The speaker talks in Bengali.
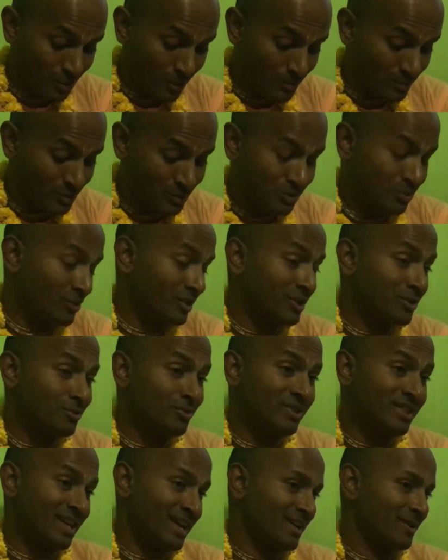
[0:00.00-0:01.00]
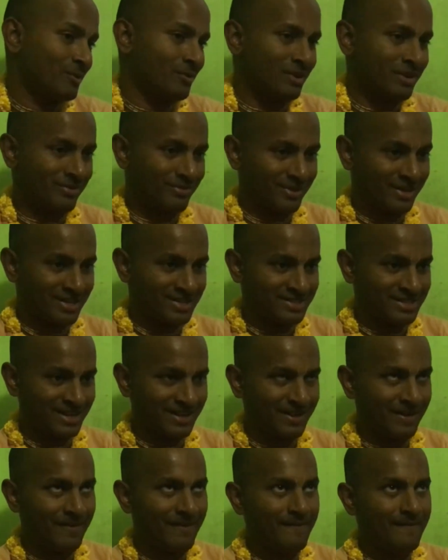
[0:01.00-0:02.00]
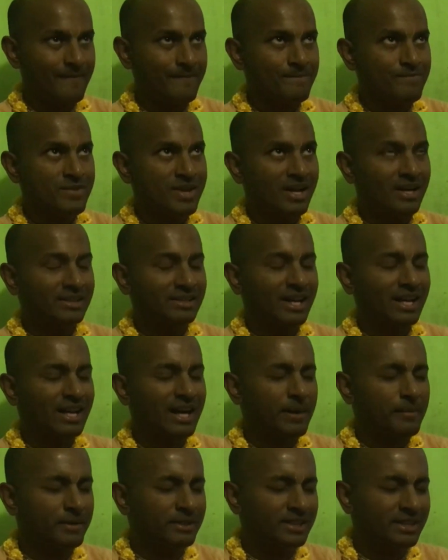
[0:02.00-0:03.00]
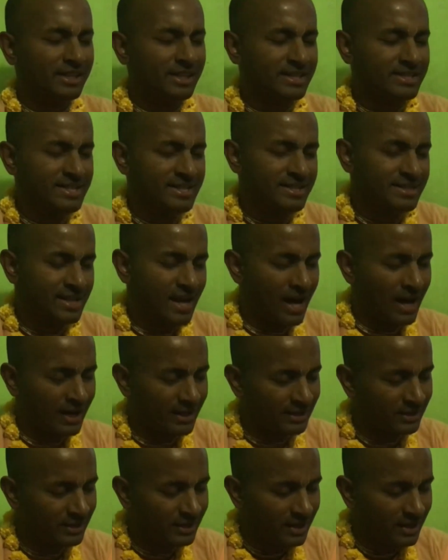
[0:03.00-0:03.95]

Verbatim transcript: সমস্ত কিছু ত্যাগ করে ফেলেছেন তারা আমাদের কাছে চান